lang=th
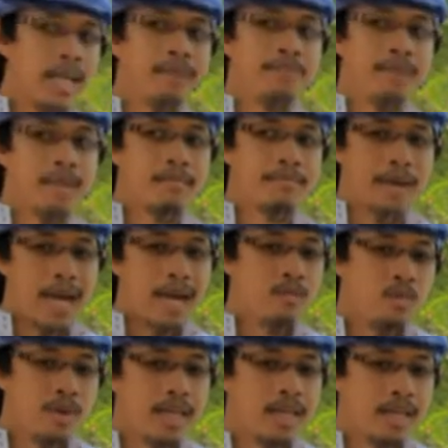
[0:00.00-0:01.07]
ทำเป็นภาพ
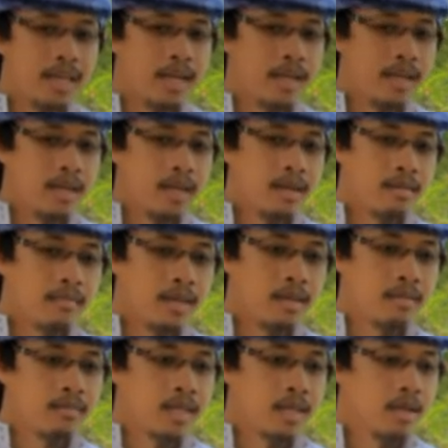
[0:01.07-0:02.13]
วิ่งเนี่ย มัน
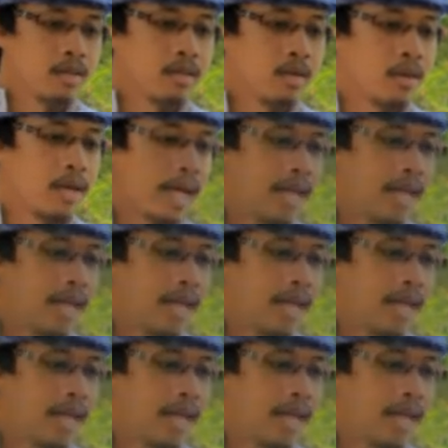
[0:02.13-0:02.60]
มันก็ต้อง